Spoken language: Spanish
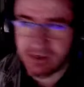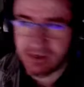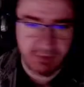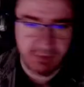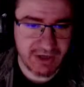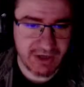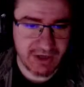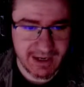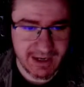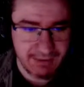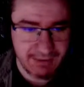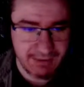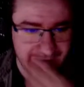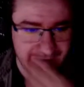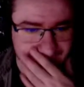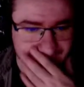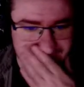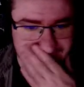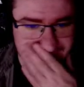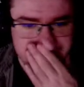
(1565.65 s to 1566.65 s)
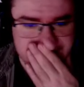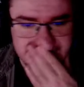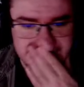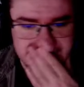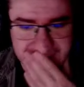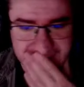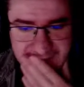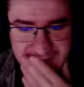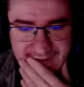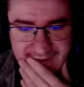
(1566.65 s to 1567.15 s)
lo pone ahí arriba a la derecha.
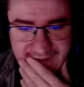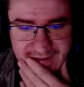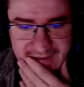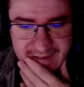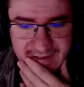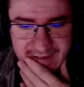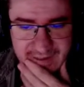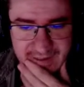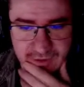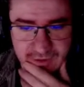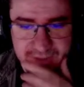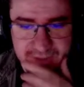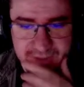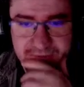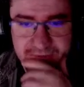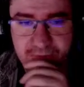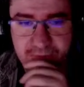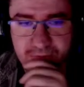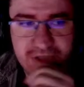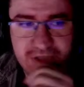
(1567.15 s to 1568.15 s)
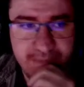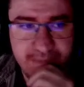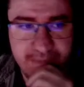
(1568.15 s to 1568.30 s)
Entonces vamos a